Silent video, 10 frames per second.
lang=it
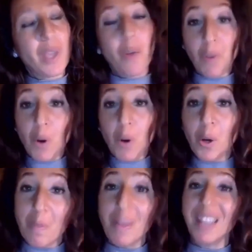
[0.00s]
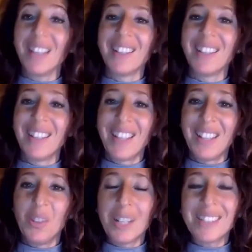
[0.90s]
forme
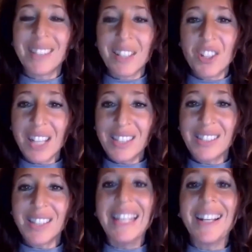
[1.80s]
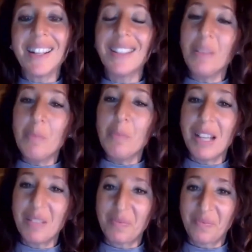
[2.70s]
di una saggezza
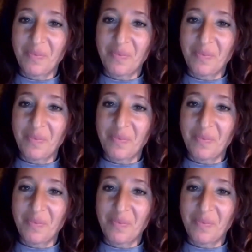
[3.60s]
incredibile.